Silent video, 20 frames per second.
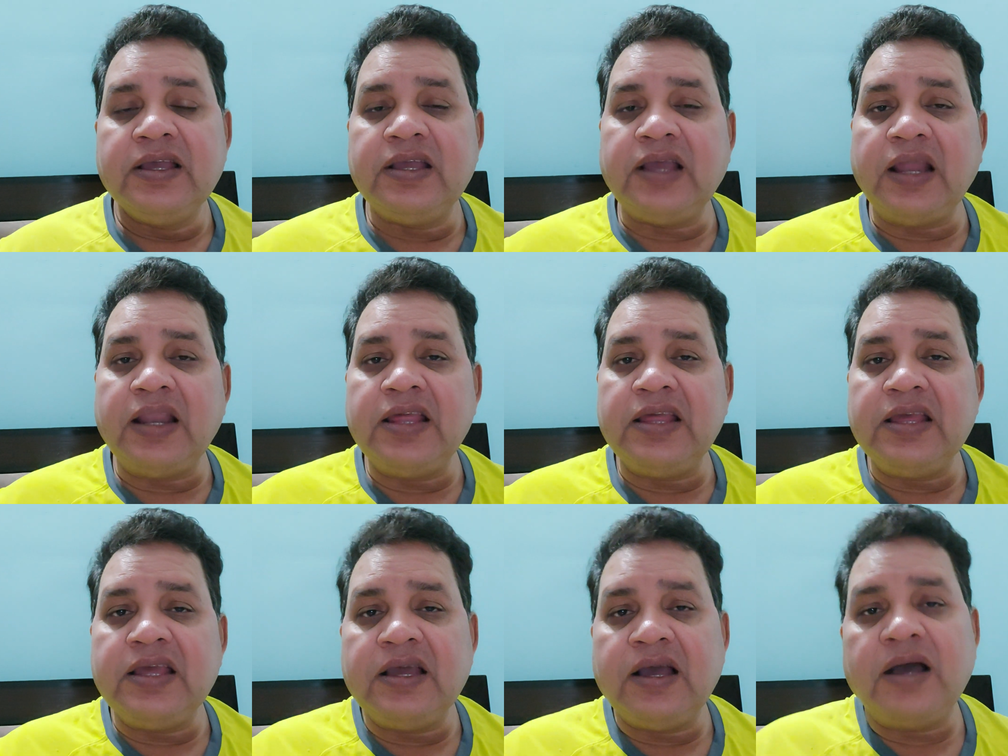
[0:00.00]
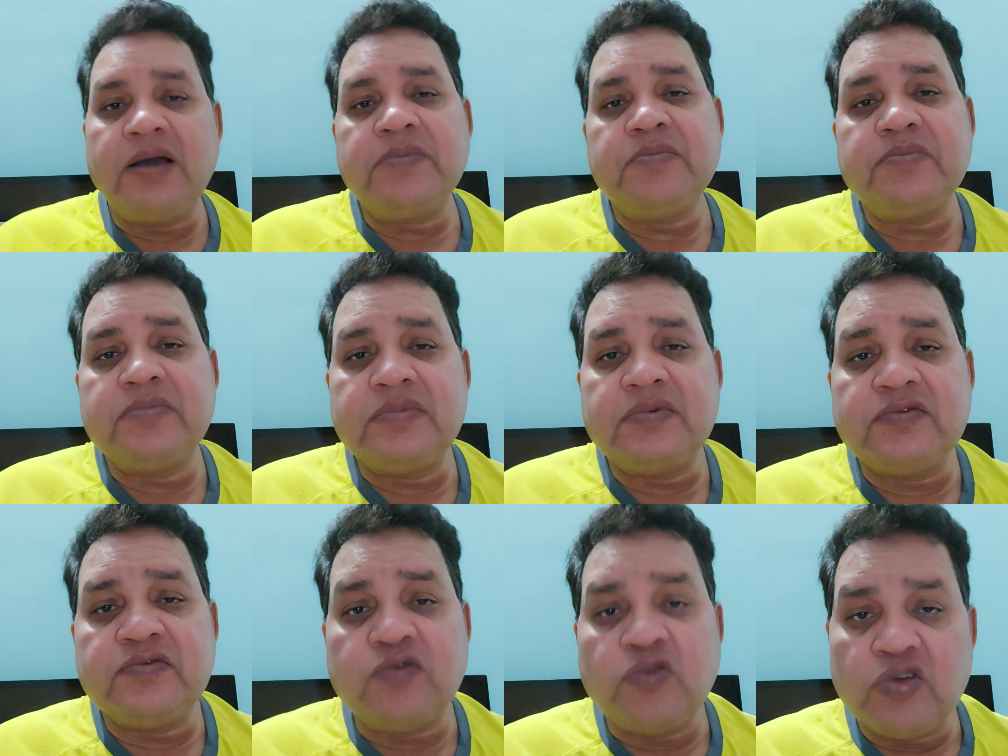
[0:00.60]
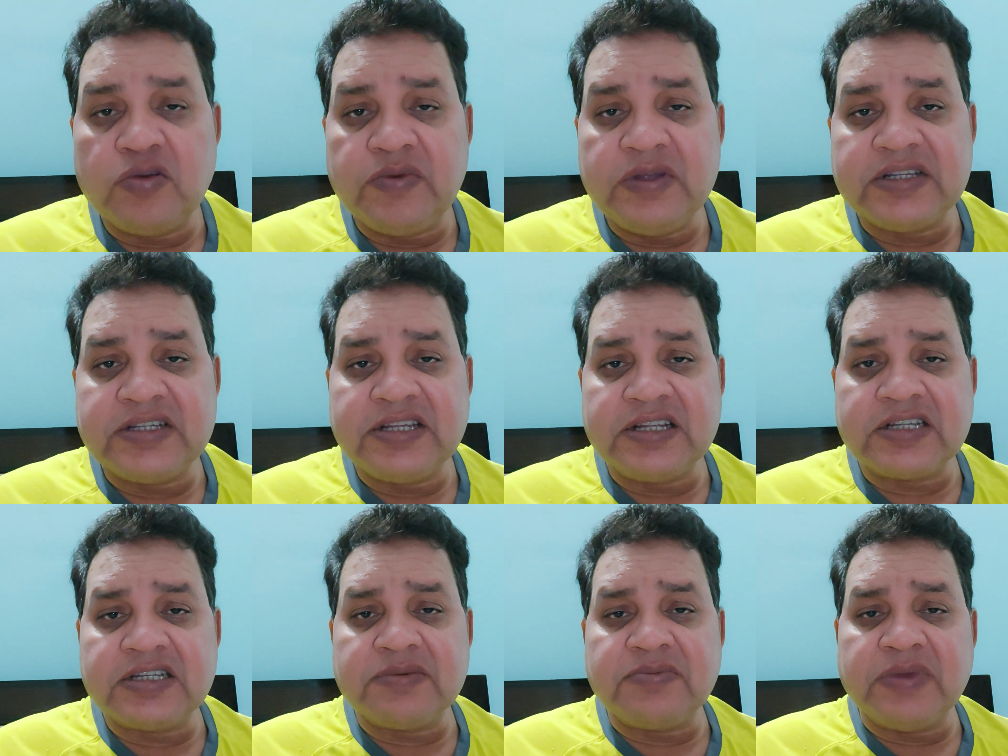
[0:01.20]
यानी कि आप फोर
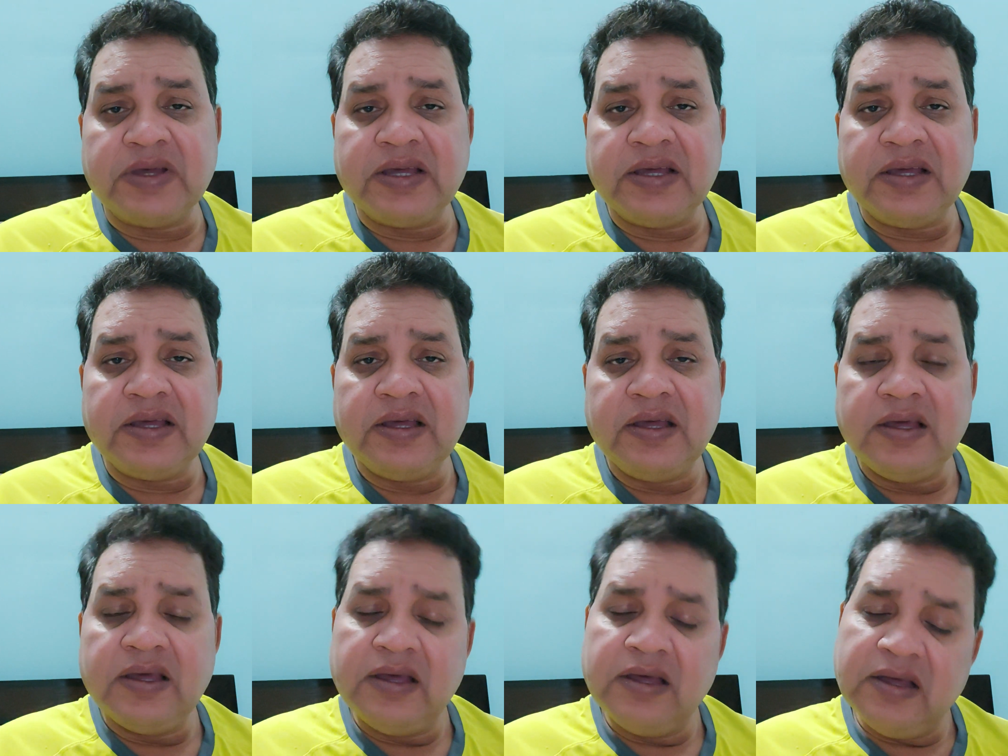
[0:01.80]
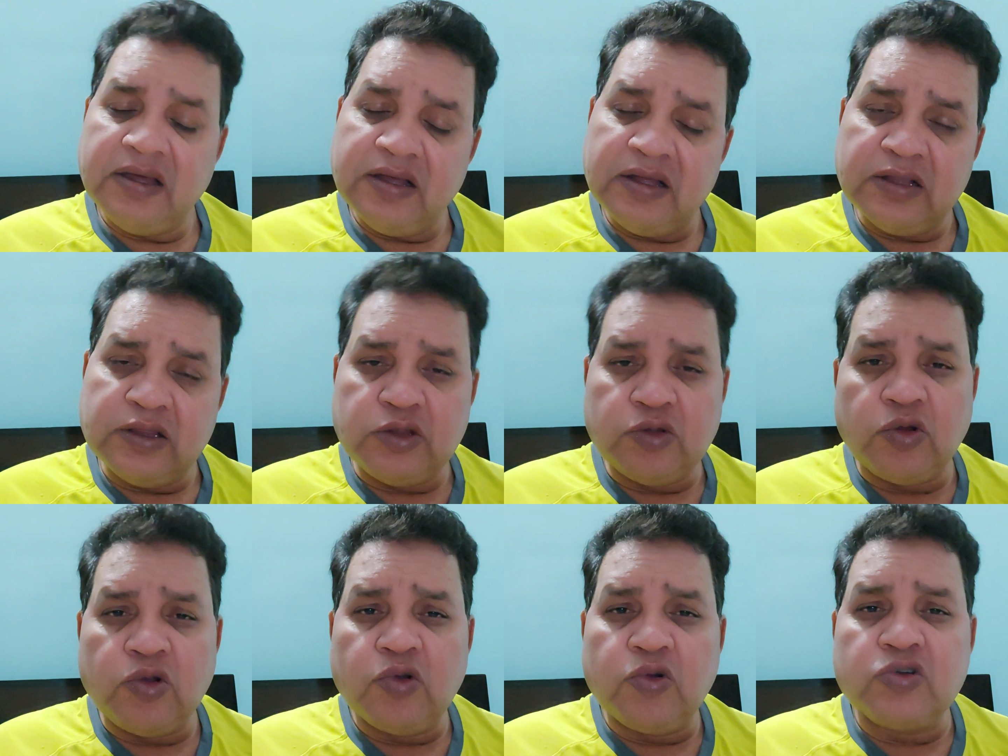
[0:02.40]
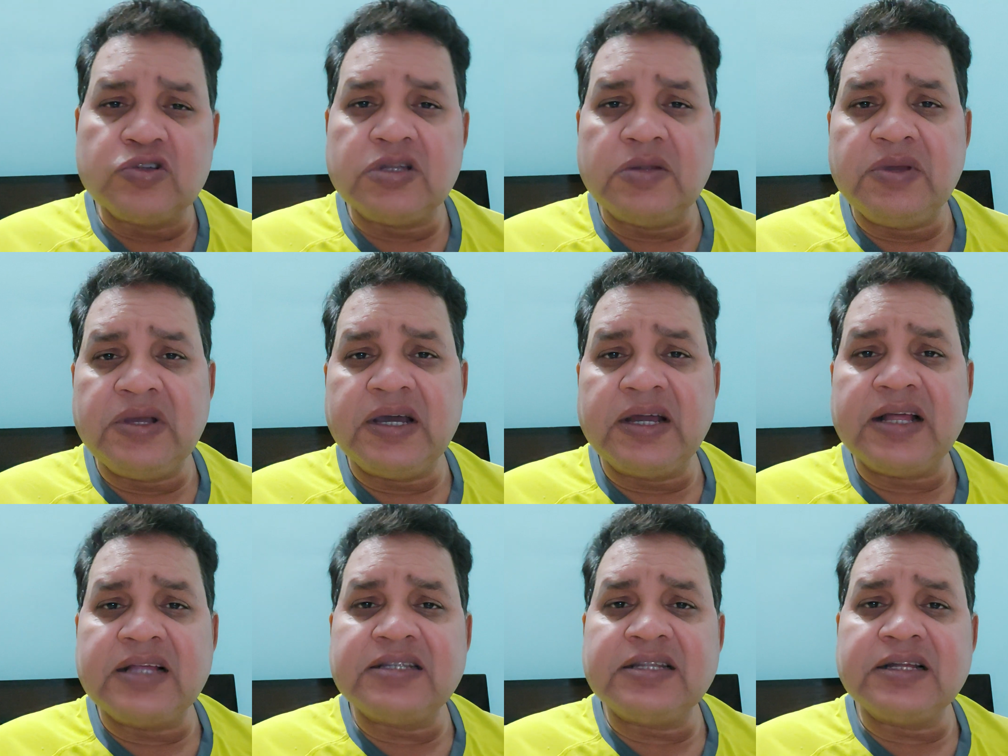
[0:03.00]
बेसिक्स में दो लोगों से भी
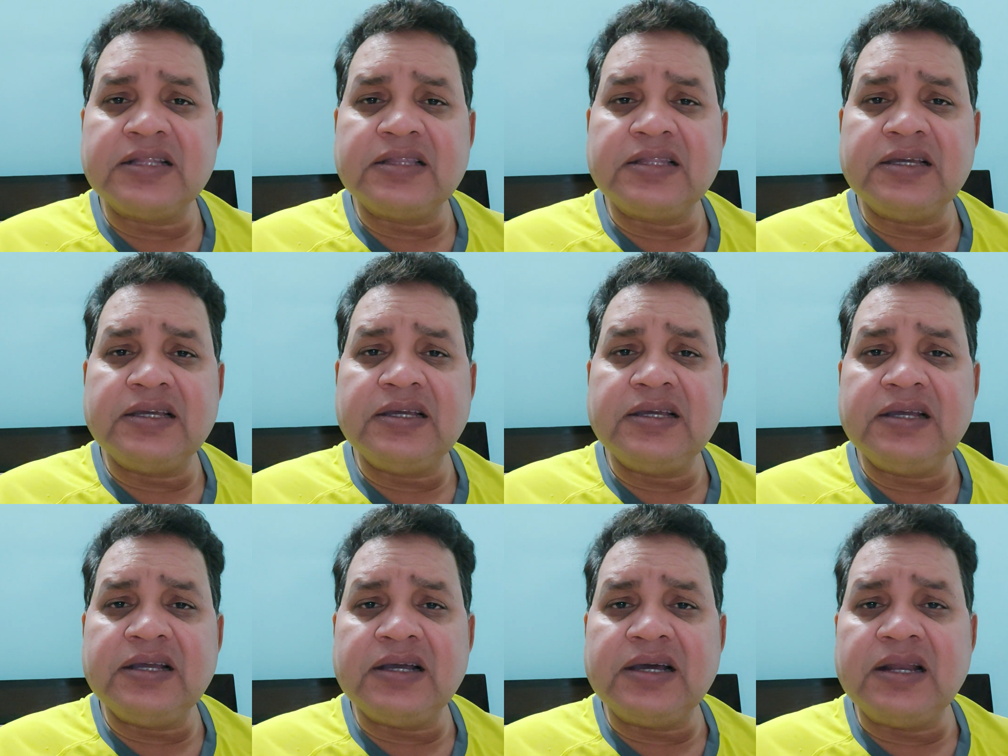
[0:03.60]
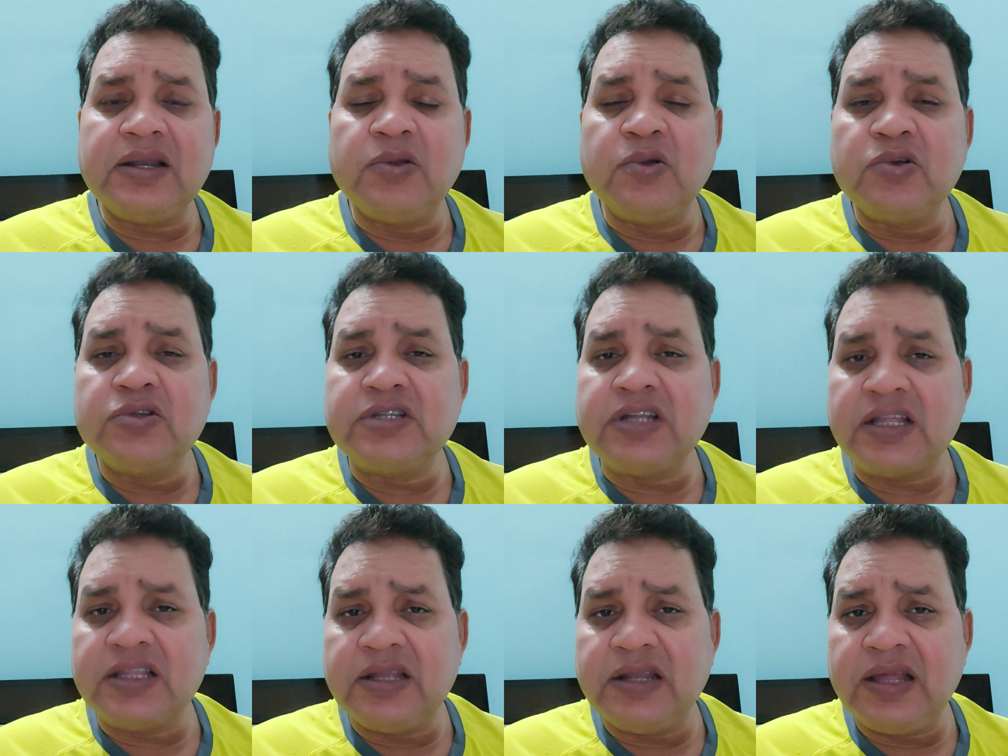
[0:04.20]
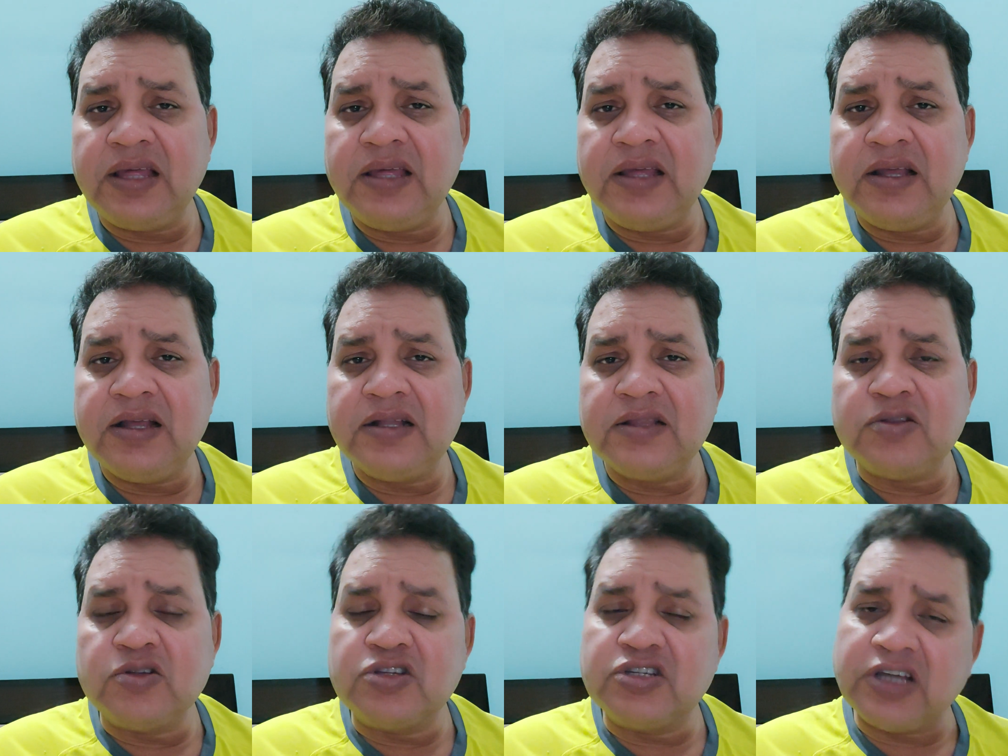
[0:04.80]
करा सकते हैं अगर लोग ज़्यादा नहीं
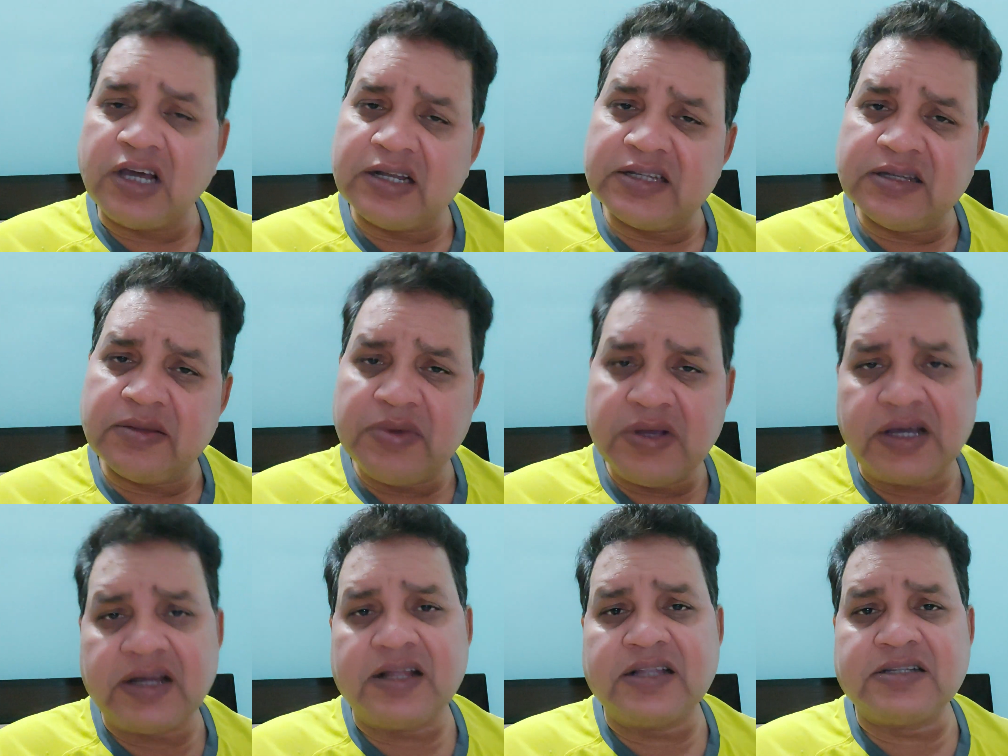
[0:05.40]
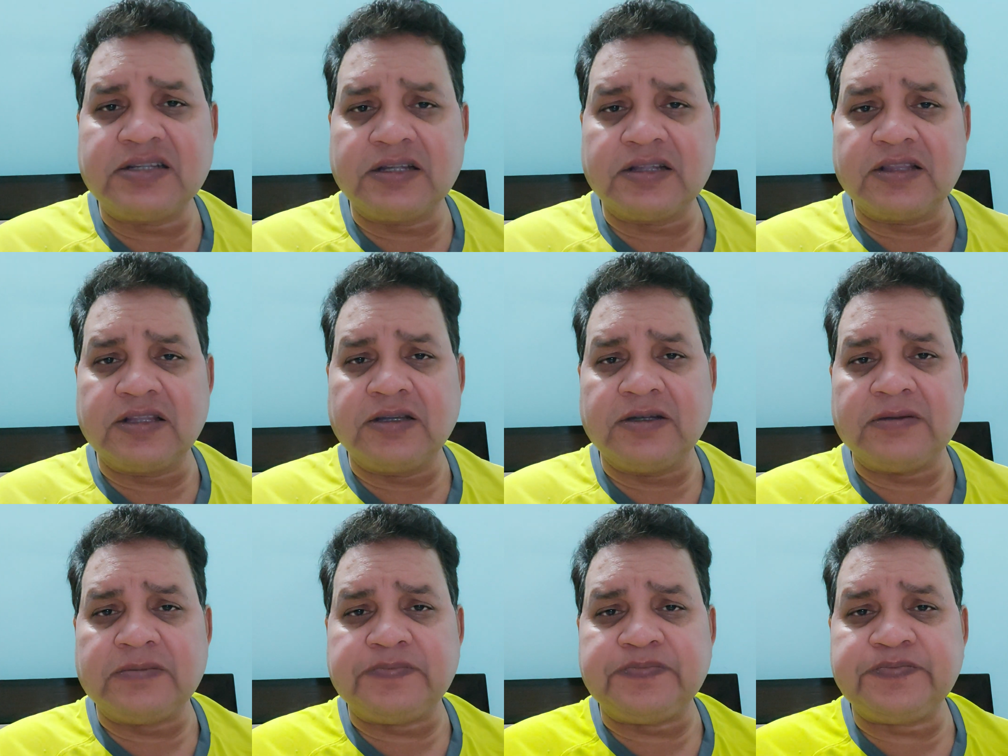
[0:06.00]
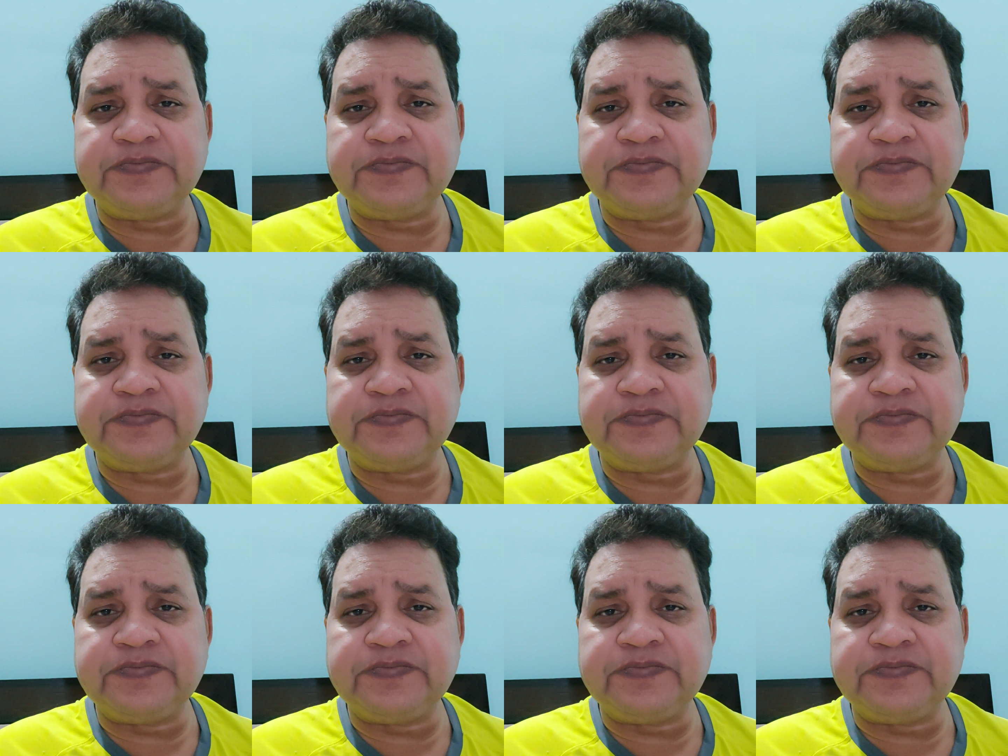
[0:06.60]
हैं तो चार से भी करा सकते हैं